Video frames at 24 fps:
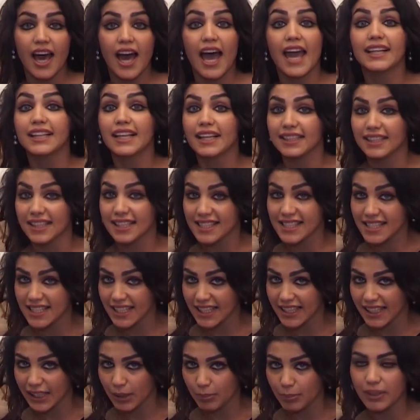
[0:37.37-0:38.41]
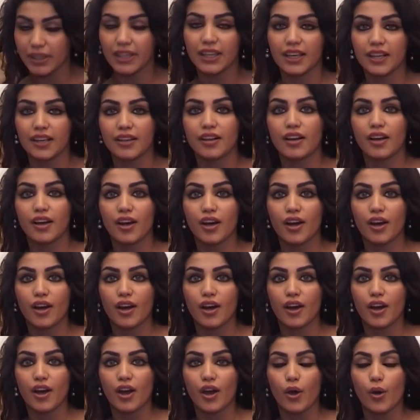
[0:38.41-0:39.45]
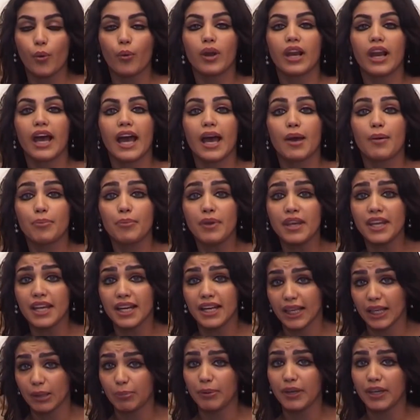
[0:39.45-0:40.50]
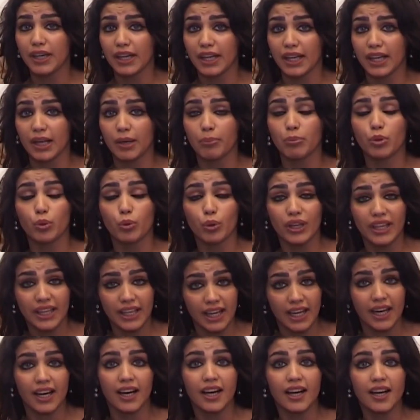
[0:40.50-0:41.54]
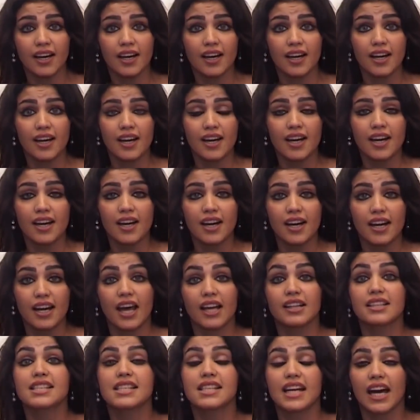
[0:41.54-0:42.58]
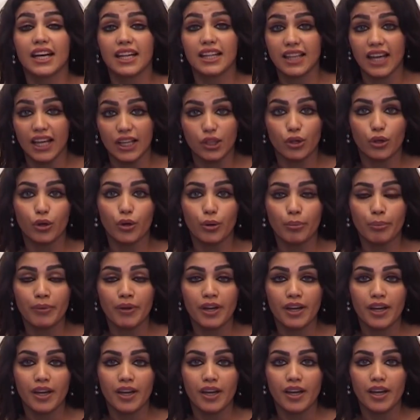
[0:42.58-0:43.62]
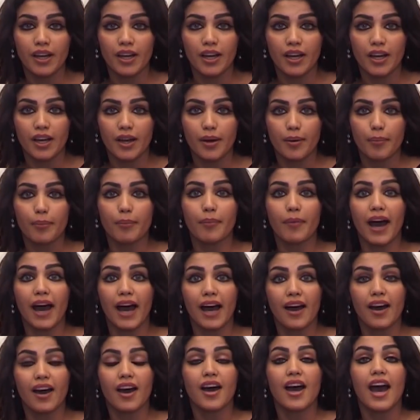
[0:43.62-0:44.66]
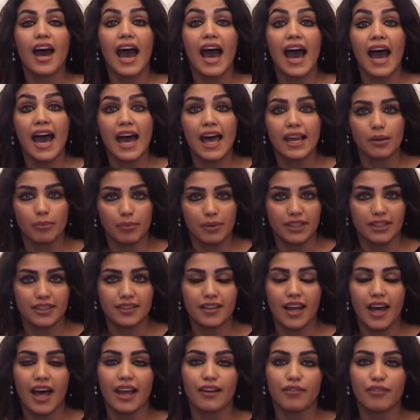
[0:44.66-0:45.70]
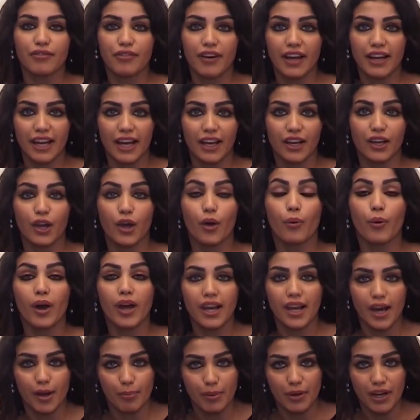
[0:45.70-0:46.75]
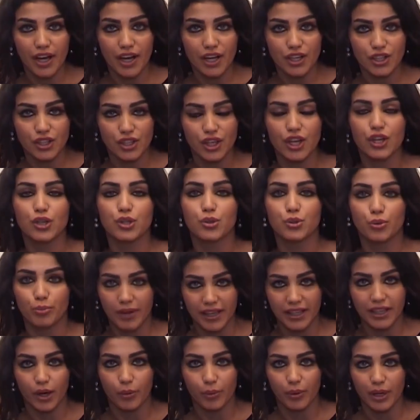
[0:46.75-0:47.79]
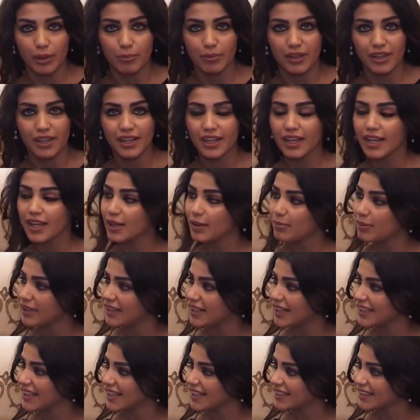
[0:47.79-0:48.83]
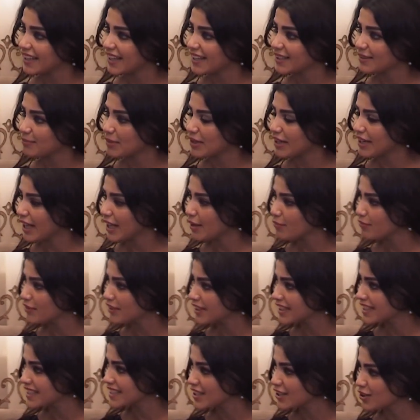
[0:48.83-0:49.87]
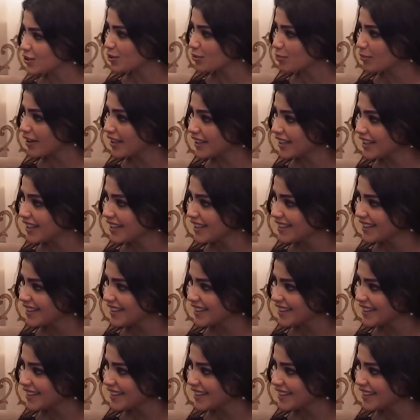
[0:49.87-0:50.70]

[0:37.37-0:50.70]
هيدا التأثير الكبير والاهميه الكبيره اللي بنوليها رح نستعرضها اليوم مع عالمة الفلك والأبراج جمانة وهبي بداية بنرحب فيك ست جمانة